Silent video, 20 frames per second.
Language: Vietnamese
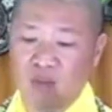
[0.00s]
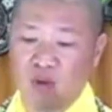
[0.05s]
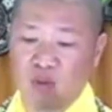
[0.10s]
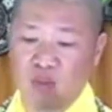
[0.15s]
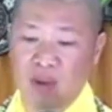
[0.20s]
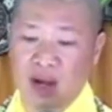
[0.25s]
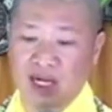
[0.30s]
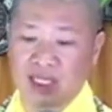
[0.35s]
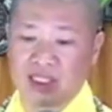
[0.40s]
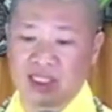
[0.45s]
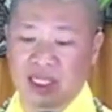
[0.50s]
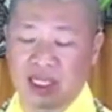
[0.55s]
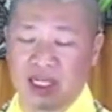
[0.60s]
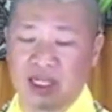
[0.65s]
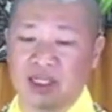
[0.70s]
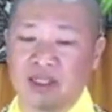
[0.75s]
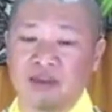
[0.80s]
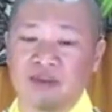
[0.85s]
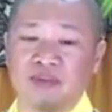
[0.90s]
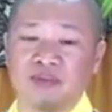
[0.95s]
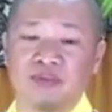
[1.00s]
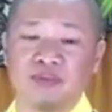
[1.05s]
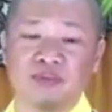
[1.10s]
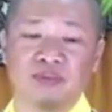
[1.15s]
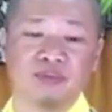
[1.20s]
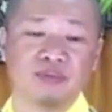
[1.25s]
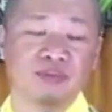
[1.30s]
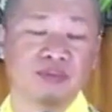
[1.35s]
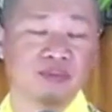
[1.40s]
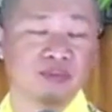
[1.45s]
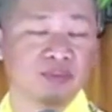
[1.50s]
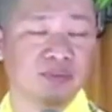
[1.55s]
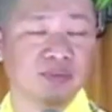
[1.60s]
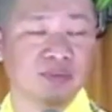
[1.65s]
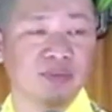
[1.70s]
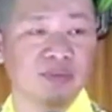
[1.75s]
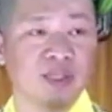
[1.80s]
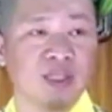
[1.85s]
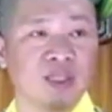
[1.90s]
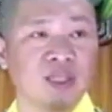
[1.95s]
Có một bạn trẻ
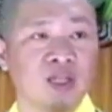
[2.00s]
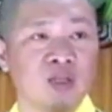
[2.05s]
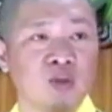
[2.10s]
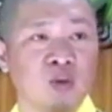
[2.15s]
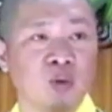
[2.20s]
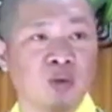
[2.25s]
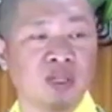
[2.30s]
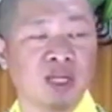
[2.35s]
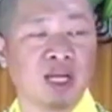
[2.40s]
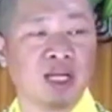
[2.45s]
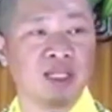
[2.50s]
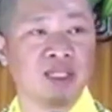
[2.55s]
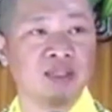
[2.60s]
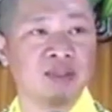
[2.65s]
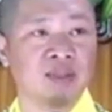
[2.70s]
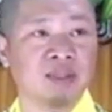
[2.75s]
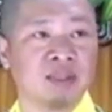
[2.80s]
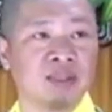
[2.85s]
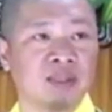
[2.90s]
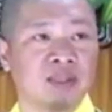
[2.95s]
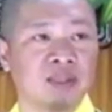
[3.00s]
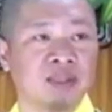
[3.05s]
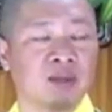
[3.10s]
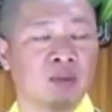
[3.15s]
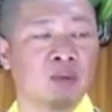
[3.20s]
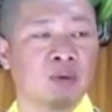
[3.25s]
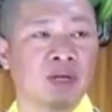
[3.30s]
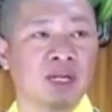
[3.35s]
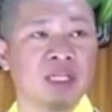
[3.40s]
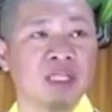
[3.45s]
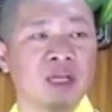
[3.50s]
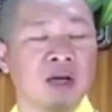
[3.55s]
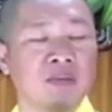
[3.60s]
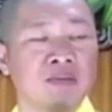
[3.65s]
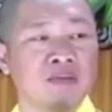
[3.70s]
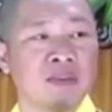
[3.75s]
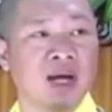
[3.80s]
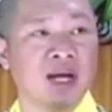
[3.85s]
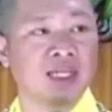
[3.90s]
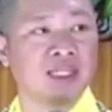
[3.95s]
đi tới chùa Thầy, trong một cái
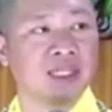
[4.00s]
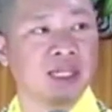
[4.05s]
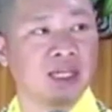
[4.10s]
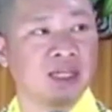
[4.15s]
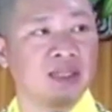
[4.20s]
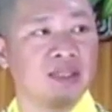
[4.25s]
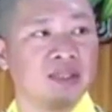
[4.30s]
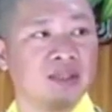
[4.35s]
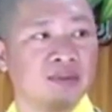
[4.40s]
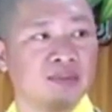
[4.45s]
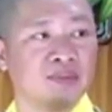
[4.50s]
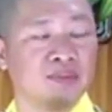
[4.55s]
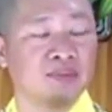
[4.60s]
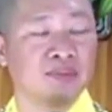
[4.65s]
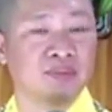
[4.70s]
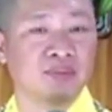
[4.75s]
nhóm bạn trẻ đó,